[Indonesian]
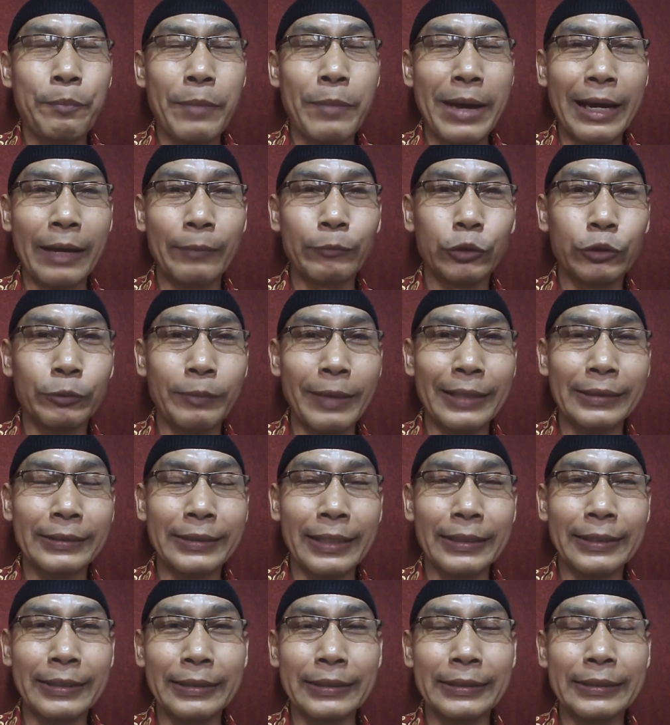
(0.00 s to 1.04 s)
malam
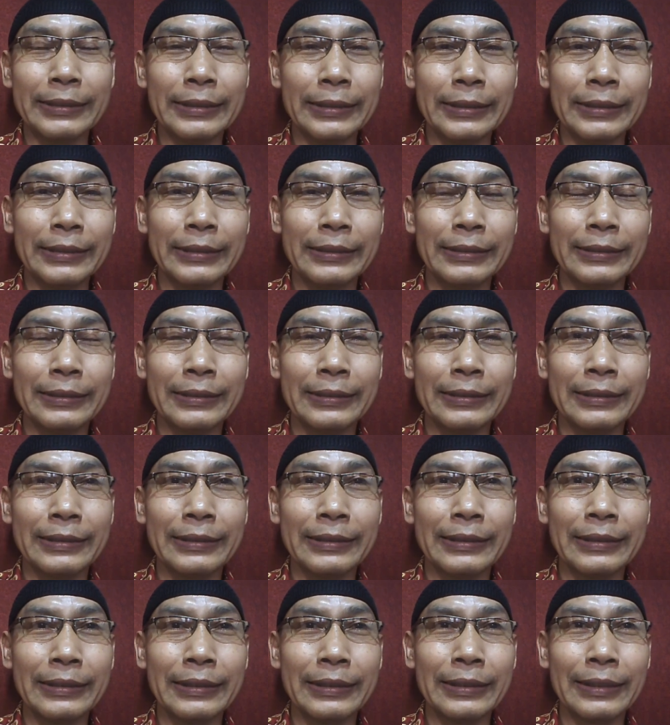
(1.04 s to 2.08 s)
Jumatnya diisi
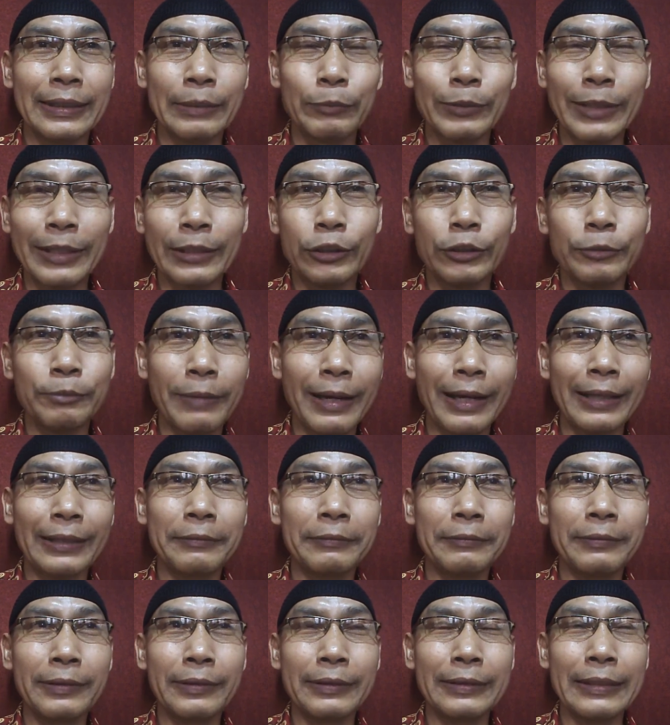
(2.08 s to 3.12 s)
kemudian
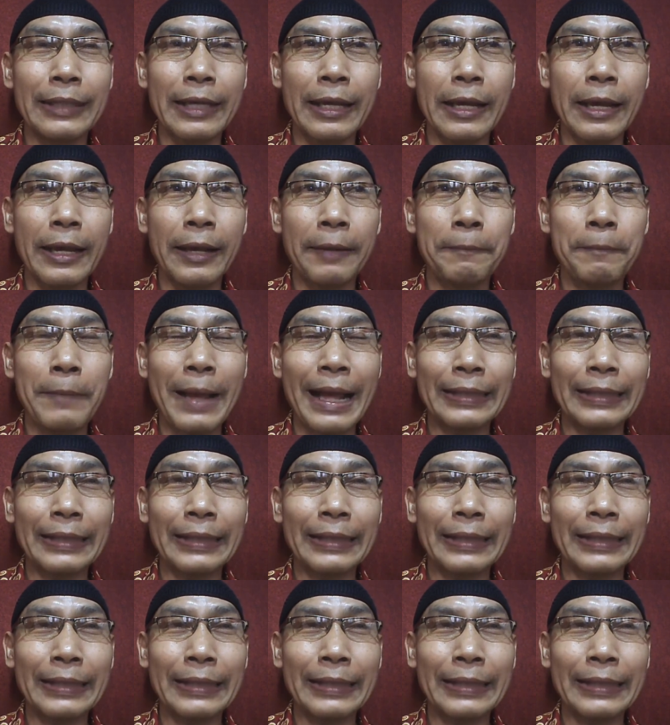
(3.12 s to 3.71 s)
Jumatnya